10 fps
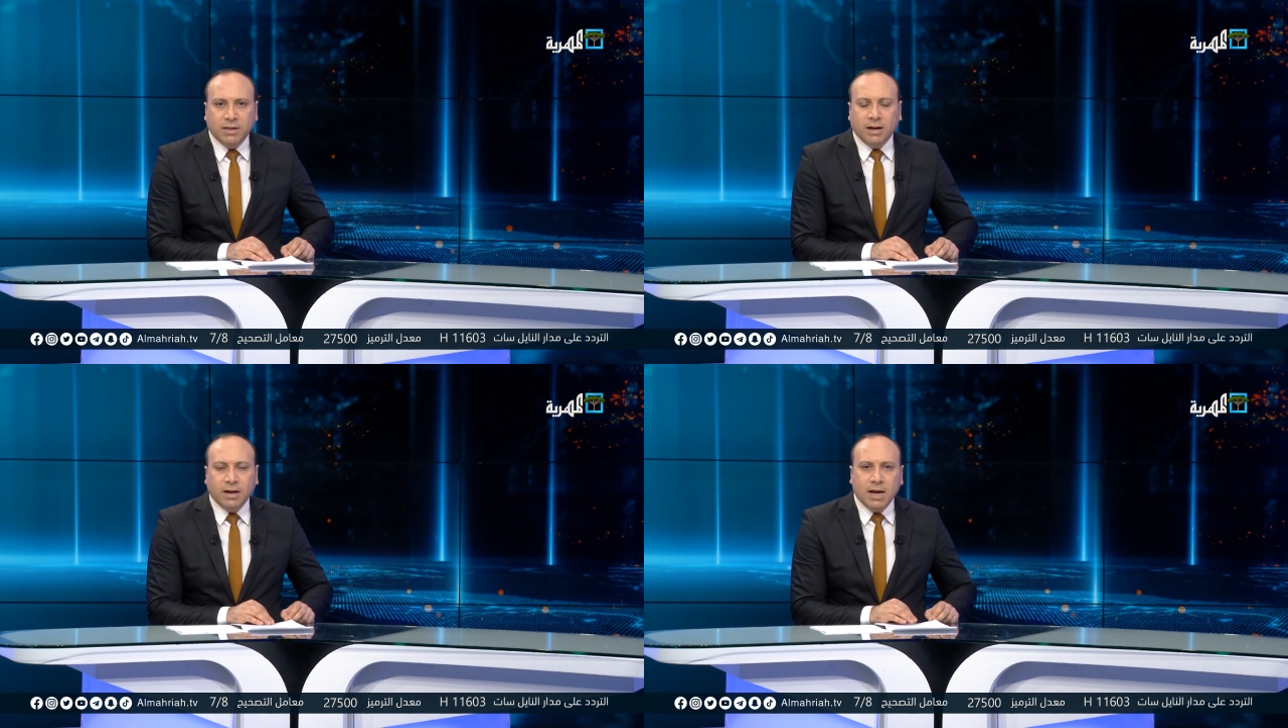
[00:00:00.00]

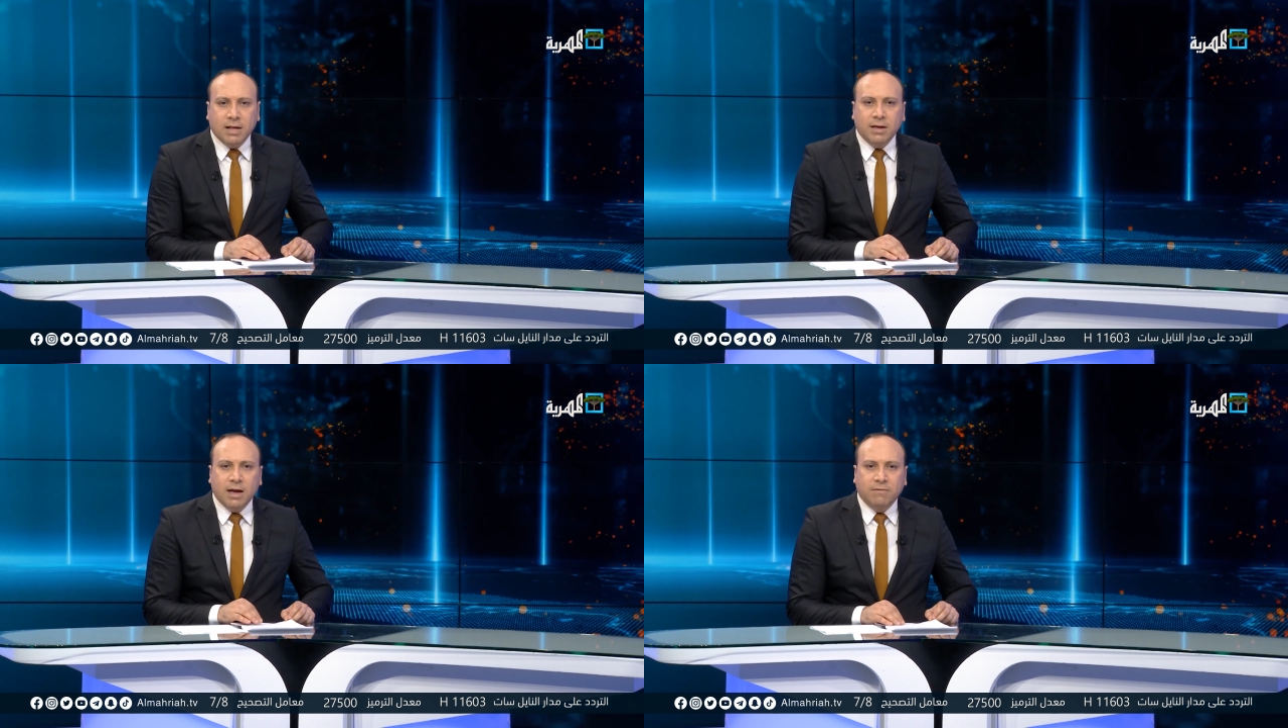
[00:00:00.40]

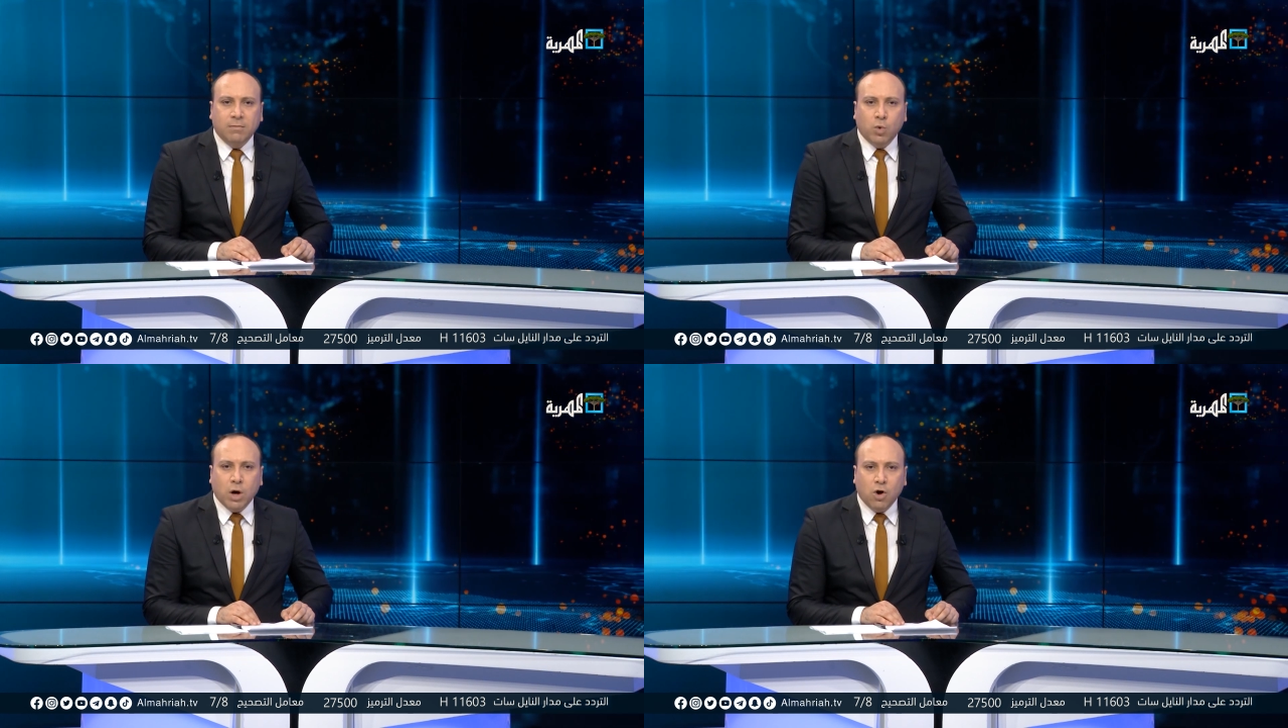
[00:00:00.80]
القيادية في
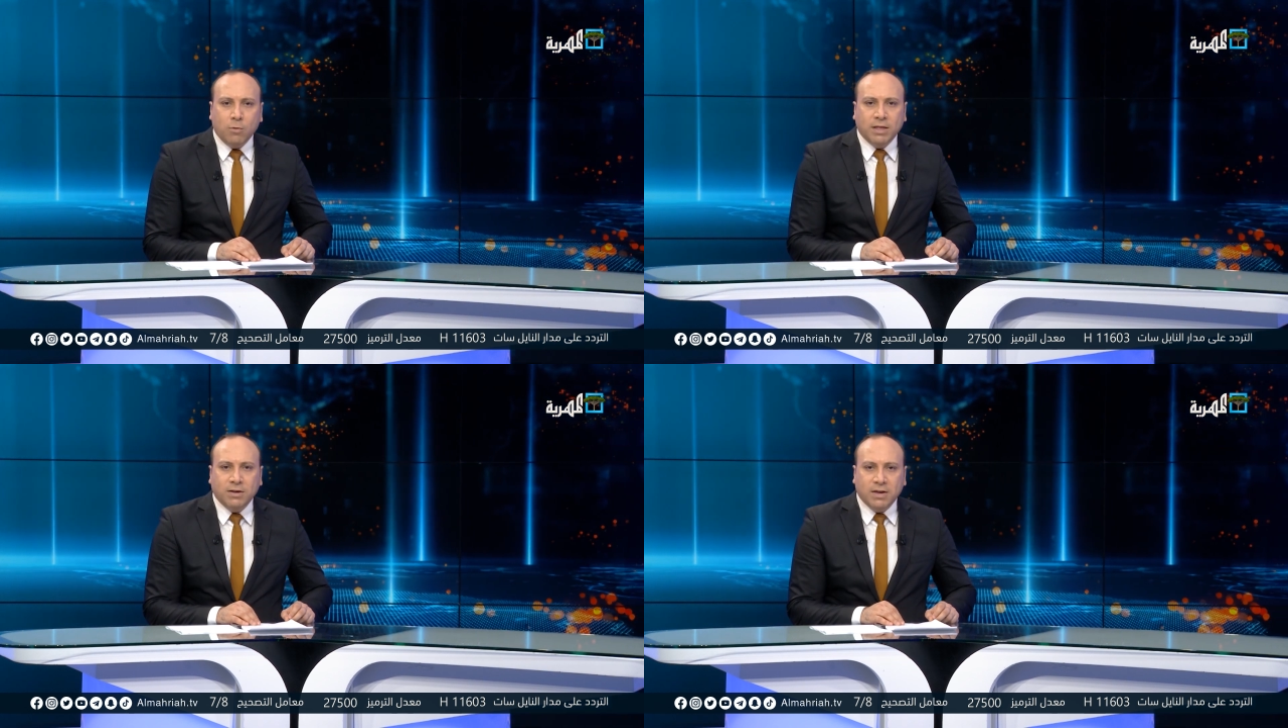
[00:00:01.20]

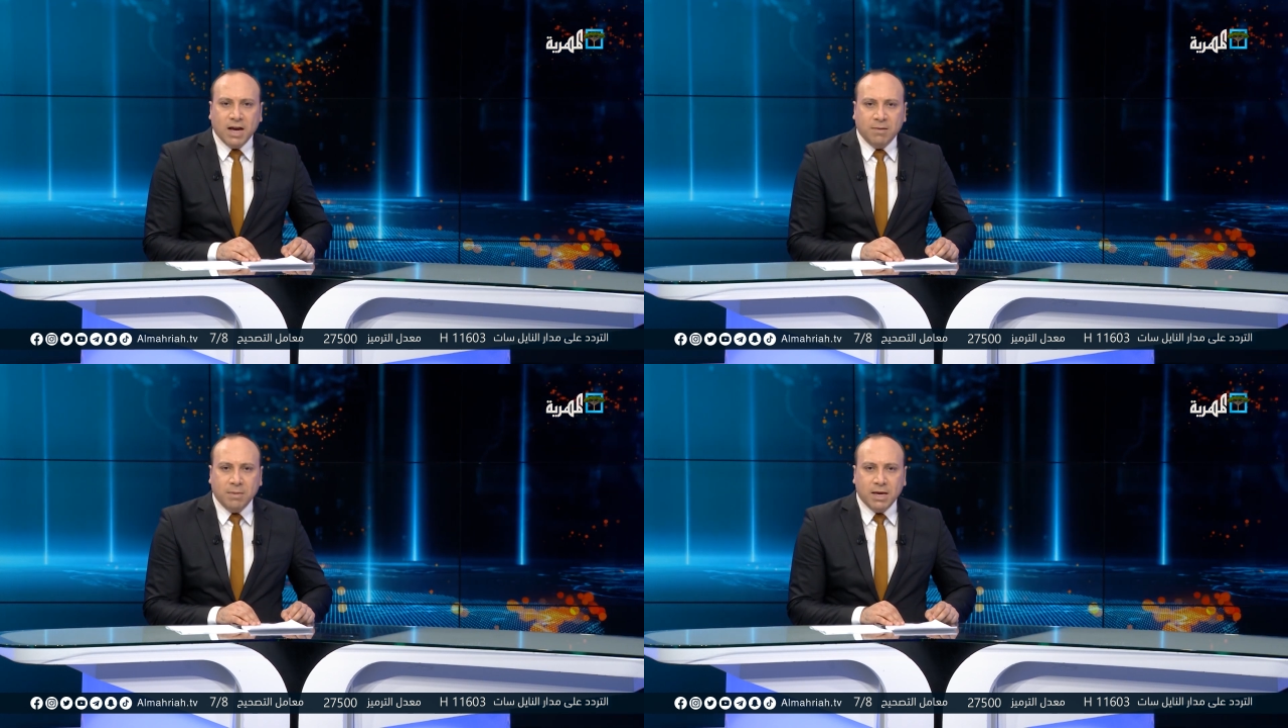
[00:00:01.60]
المقاومة
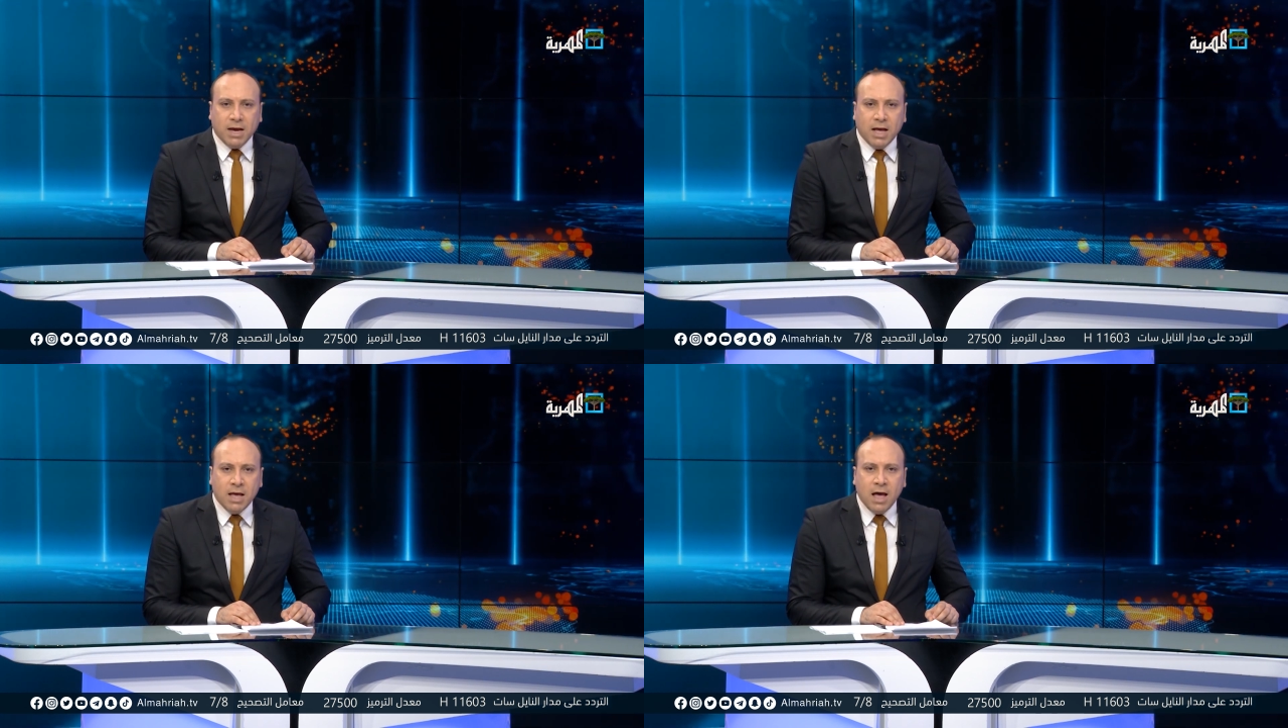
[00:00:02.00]
التهامية